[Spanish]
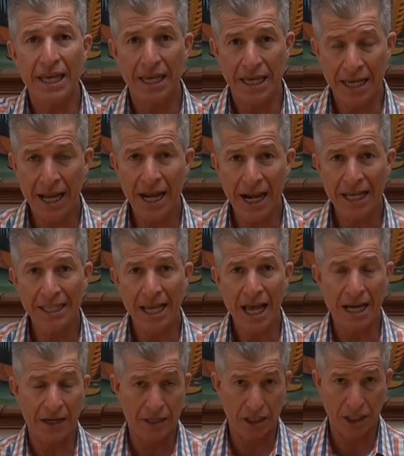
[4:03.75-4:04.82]
y
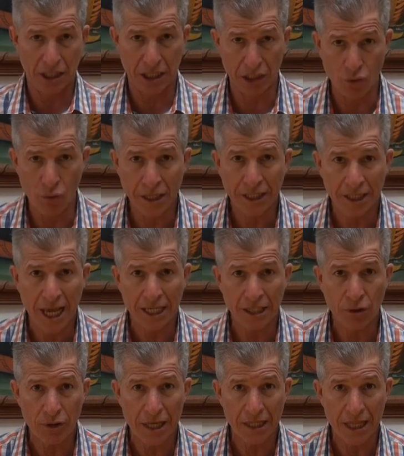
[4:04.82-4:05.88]
analizar si no estás
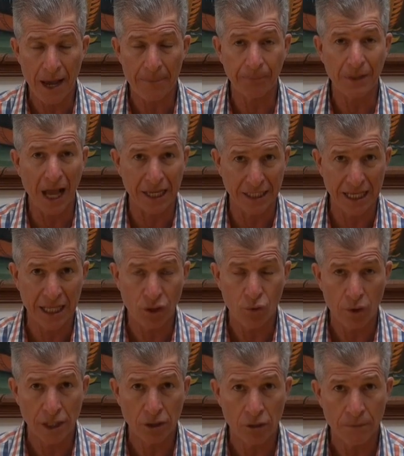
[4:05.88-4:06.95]
ahorita
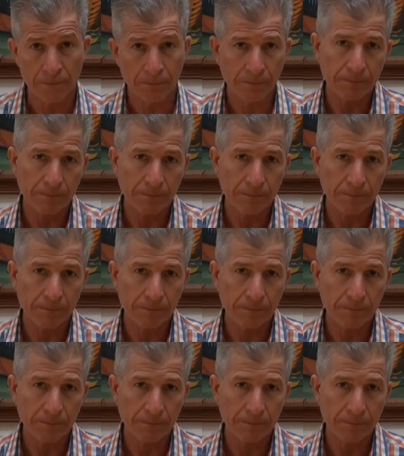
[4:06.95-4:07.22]
haciendo eso,